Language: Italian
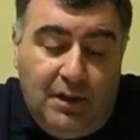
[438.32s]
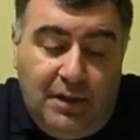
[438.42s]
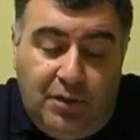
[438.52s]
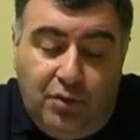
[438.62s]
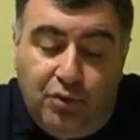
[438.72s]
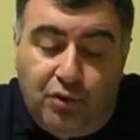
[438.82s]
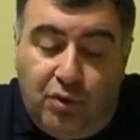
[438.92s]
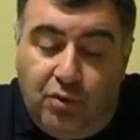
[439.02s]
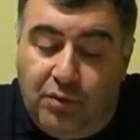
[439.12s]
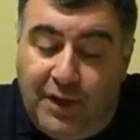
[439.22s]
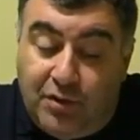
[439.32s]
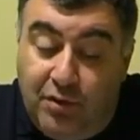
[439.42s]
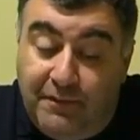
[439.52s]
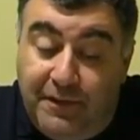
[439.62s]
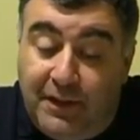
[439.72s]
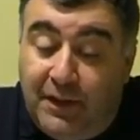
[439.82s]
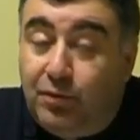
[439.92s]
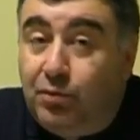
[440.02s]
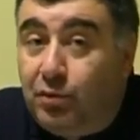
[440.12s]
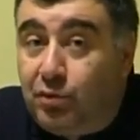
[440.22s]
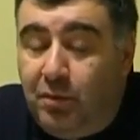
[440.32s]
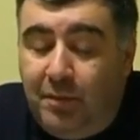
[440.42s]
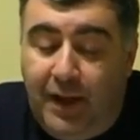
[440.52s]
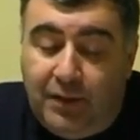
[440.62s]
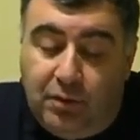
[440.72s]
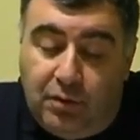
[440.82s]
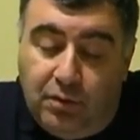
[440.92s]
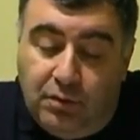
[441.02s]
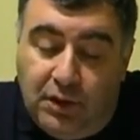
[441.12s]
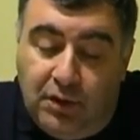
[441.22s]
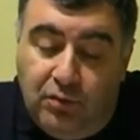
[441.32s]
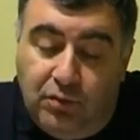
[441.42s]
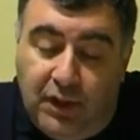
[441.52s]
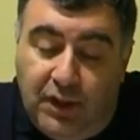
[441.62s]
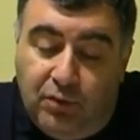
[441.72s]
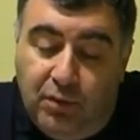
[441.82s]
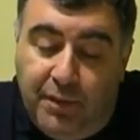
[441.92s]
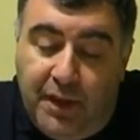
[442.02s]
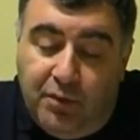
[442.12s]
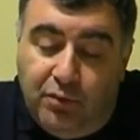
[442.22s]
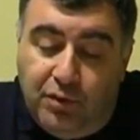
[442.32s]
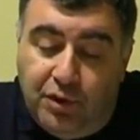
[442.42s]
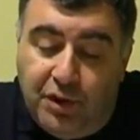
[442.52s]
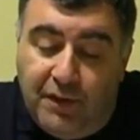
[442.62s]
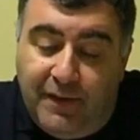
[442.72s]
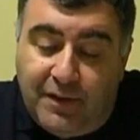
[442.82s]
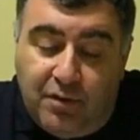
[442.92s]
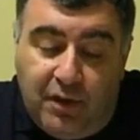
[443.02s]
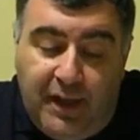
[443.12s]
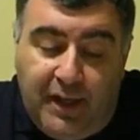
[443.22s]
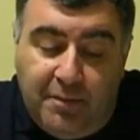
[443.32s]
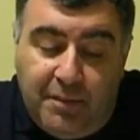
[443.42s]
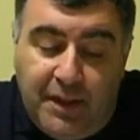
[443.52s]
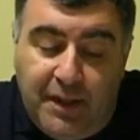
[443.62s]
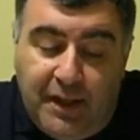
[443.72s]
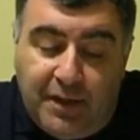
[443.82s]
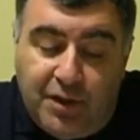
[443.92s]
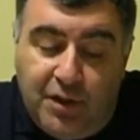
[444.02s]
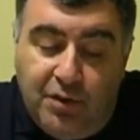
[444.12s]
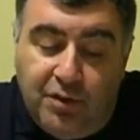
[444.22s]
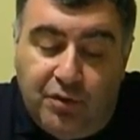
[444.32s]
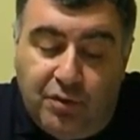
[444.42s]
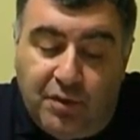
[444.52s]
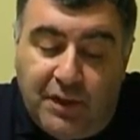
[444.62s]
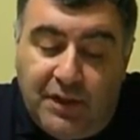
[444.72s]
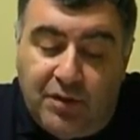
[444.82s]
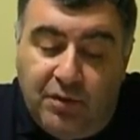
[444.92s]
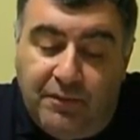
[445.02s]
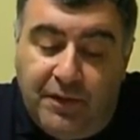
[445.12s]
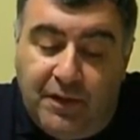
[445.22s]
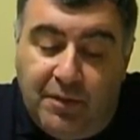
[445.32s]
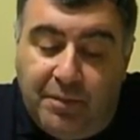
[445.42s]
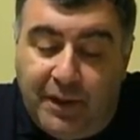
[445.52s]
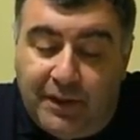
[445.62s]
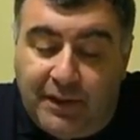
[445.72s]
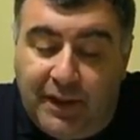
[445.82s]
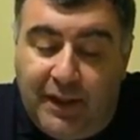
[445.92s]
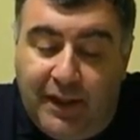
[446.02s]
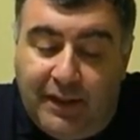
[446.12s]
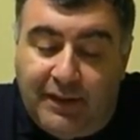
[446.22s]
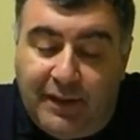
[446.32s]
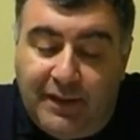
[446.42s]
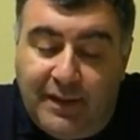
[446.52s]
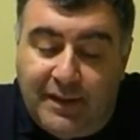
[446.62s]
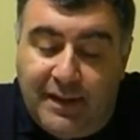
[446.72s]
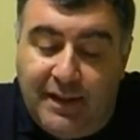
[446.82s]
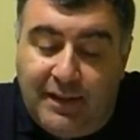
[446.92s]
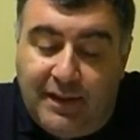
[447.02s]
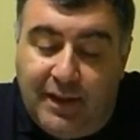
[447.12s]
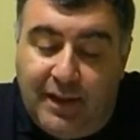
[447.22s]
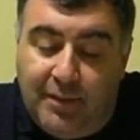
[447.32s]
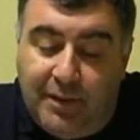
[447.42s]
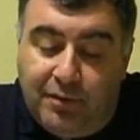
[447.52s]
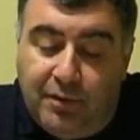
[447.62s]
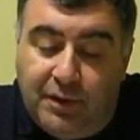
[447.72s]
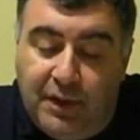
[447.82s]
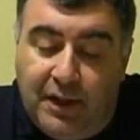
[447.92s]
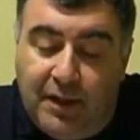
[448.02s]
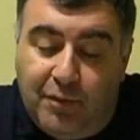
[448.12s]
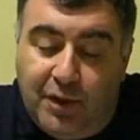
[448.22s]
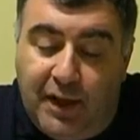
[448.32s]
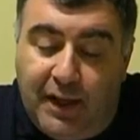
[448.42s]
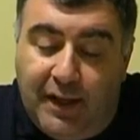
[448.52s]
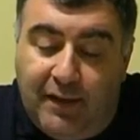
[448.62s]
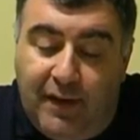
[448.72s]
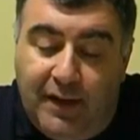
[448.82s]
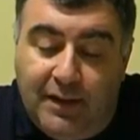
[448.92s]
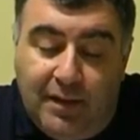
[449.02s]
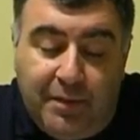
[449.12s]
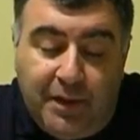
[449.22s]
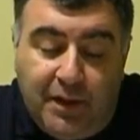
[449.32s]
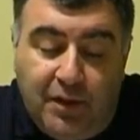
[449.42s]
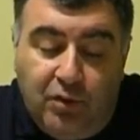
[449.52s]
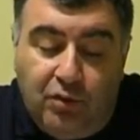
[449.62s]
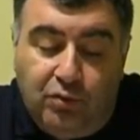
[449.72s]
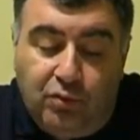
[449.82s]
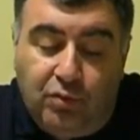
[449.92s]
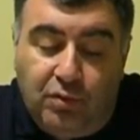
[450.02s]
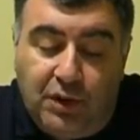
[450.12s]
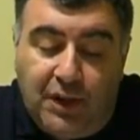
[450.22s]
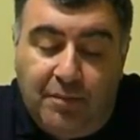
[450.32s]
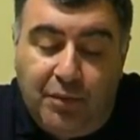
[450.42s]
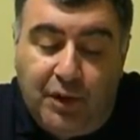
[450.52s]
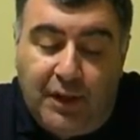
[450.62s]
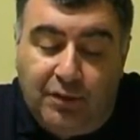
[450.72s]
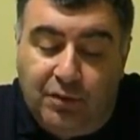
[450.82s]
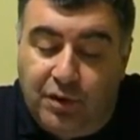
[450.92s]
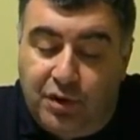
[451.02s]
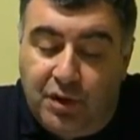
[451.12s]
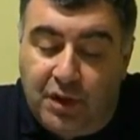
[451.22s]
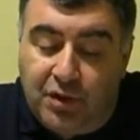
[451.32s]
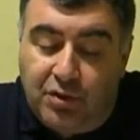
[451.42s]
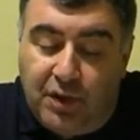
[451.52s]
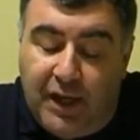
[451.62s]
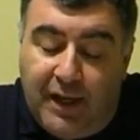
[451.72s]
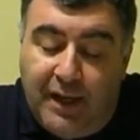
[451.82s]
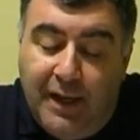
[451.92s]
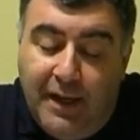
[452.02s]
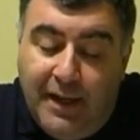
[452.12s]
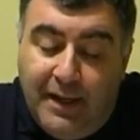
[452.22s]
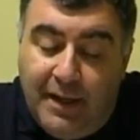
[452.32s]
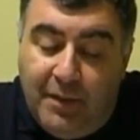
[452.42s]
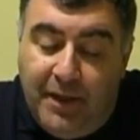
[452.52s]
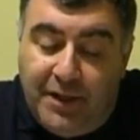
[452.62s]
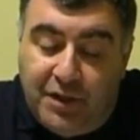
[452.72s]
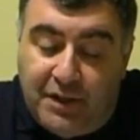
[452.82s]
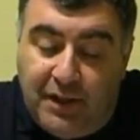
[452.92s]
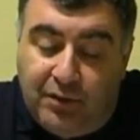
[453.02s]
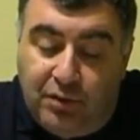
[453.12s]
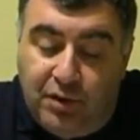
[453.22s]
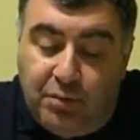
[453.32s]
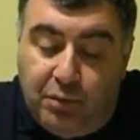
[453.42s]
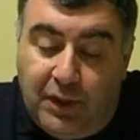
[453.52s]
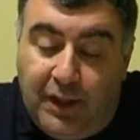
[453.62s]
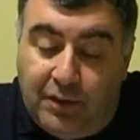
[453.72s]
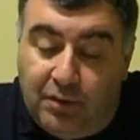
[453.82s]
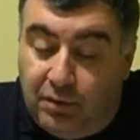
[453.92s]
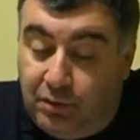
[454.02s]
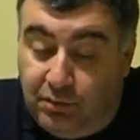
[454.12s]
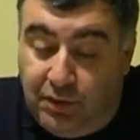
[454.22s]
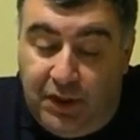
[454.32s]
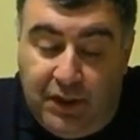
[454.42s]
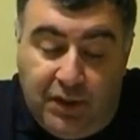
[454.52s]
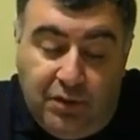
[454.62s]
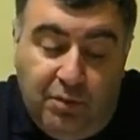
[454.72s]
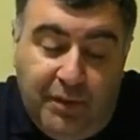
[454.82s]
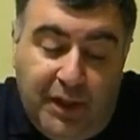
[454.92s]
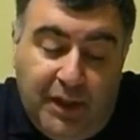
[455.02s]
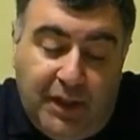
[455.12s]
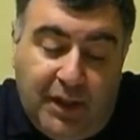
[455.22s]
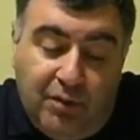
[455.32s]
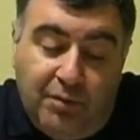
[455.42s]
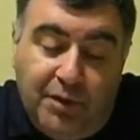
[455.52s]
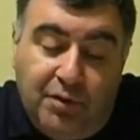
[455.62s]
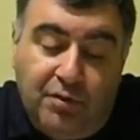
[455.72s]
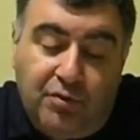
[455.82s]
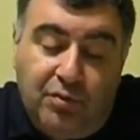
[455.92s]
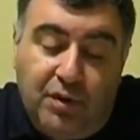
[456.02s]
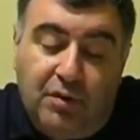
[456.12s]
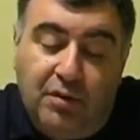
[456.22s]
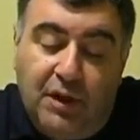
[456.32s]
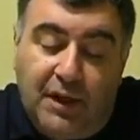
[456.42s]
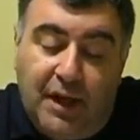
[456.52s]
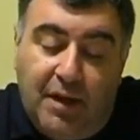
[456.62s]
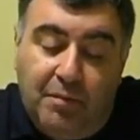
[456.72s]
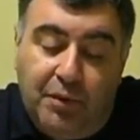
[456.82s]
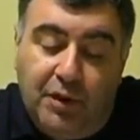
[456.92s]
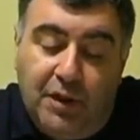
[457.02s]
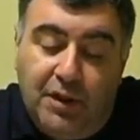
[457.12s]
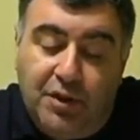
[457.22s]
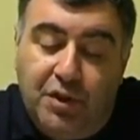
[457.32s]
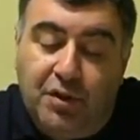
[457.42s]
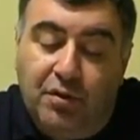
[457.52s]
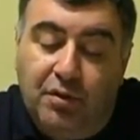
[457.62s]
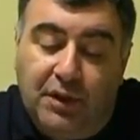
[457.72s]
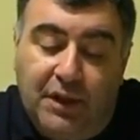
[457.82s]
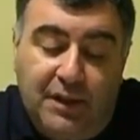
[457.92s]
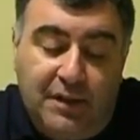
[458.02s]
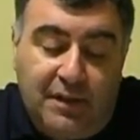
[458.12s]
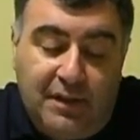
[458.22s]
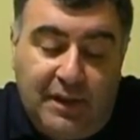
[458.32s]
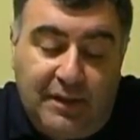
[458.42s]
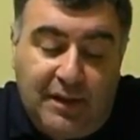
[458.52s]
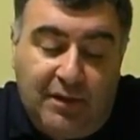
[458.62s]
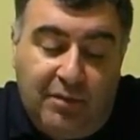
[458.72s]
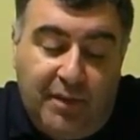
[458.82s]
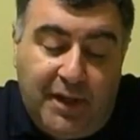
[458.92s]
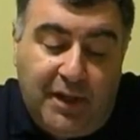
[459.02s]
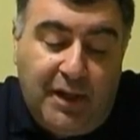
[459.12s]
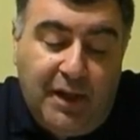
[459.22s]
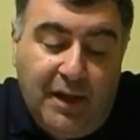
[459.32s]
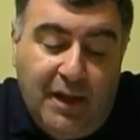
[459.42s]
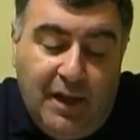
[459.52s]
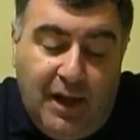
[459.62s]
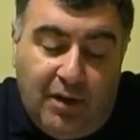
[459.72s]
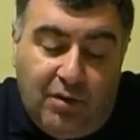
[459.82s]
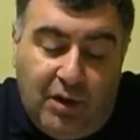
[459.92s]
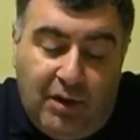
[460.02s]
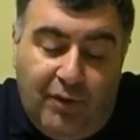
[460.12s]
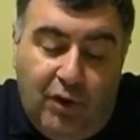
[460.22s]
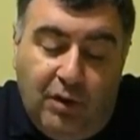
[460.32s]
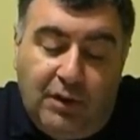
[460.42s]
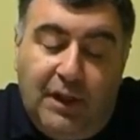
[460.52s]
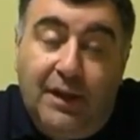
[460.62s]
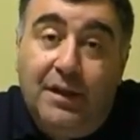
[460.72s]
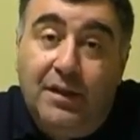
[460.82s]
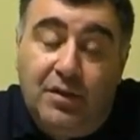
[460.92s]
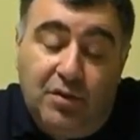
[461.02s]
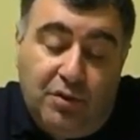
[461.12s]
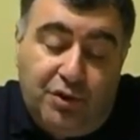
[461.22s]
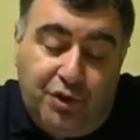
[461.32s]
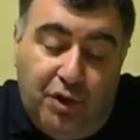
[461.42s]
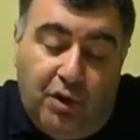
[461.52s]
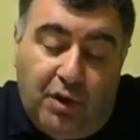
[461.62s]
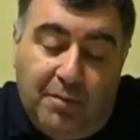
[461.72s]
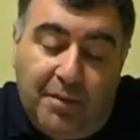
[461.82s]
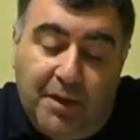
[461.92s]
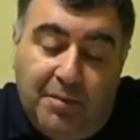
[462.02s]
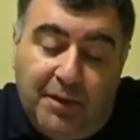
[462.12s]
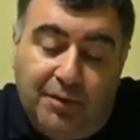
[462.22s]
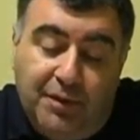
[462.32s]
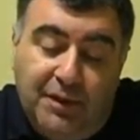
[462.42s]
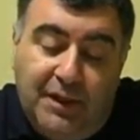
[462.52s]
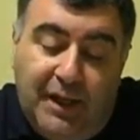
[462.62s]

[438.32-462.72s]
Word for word: si è chiuso con una sconfitta tutto sommato contenuta il 2011 del Vasto Rugby, gli Arciglioni sono stati sconfitti per 3 a 37 dall'Amatori Teramo nella gara valida per il nono turno di campionato di C regionale. Il match è stato disputato ieri domenica come di consueto nel campo del Circolo Tennis di San Salvo Marino. Ancora una volta inizio shock per i padroni di